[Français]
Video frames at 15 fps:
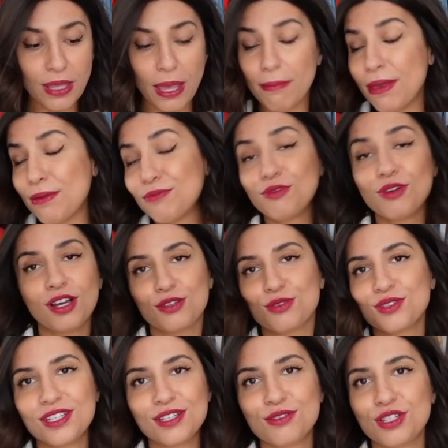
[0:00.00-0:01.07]
bien même moi je
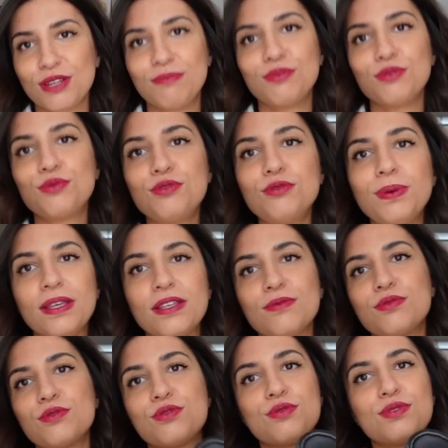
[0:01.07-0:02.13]
sais que j'aime beaucoup par
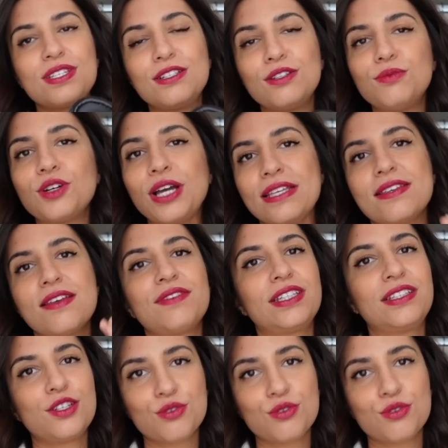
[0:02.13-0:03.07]
exemple ce style de mocassin avec des